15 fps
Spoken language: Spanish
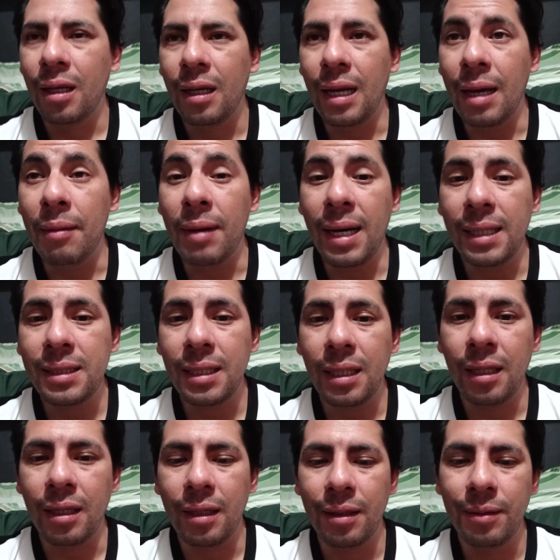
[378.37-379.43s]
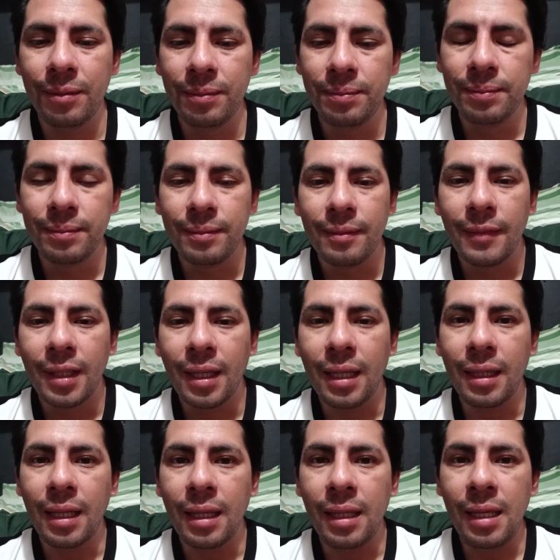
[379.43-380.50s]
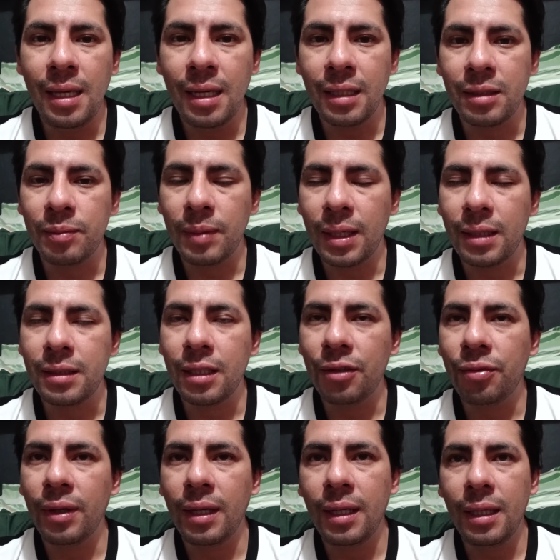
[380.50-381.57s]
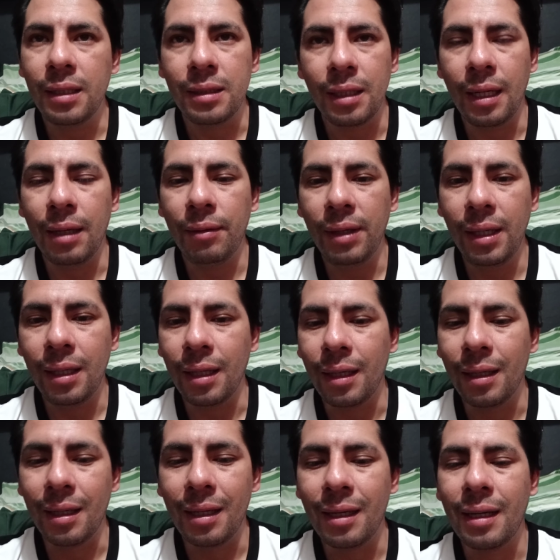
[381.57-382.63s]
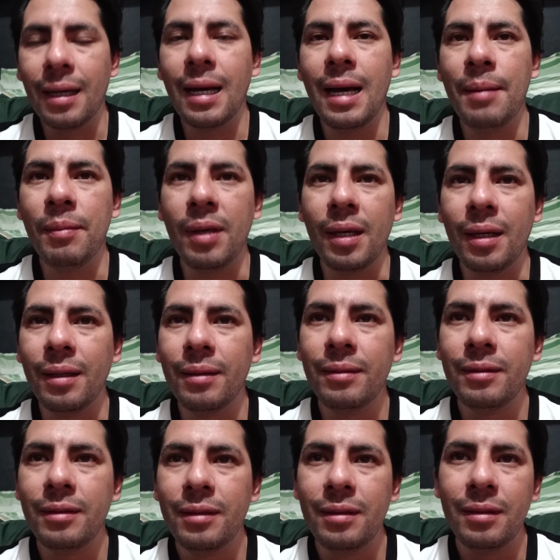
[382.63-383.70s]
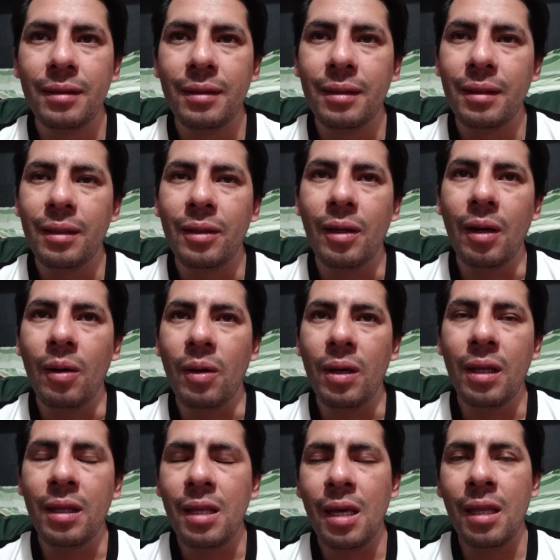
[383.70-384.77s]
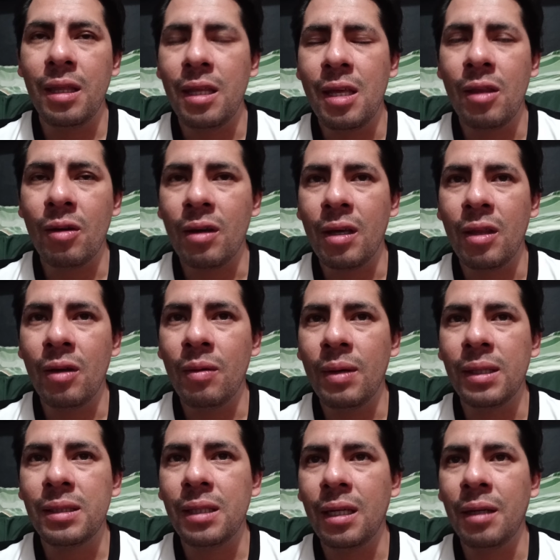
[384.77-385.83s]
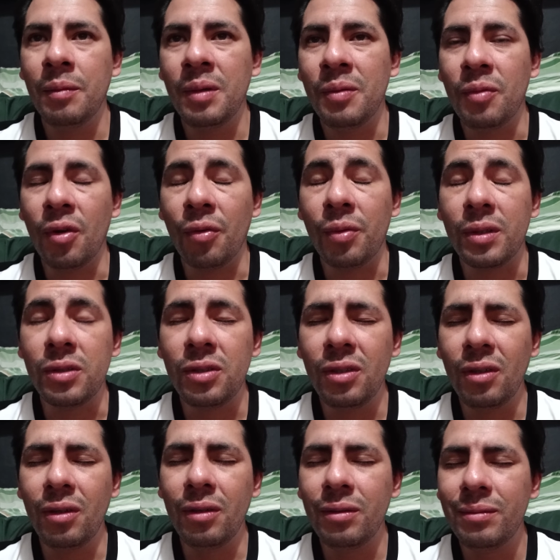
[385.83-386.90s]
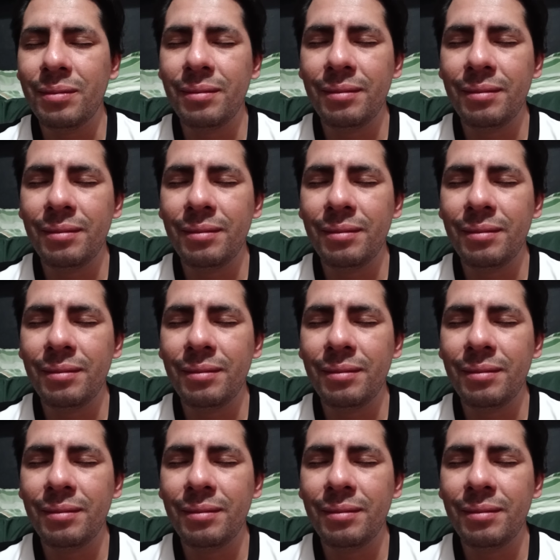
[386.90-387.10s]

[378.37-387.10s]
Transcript: La base que tenías para ser feliz en la vida cambia. Hoy en día entiendo que no va a ser mi profesión,